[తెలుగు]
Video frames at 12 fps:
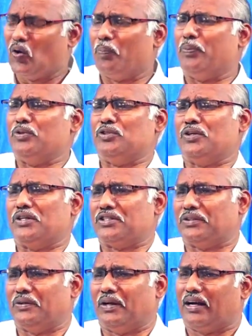గొప్ప
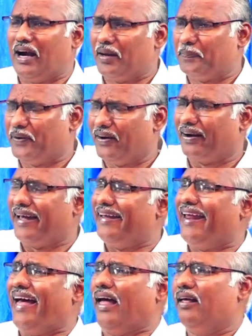ఉద్యోగస్తులు ఉన్నారు వాళ్ళ పేర్లు
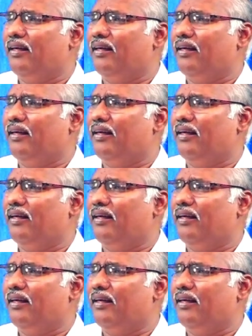రాయలా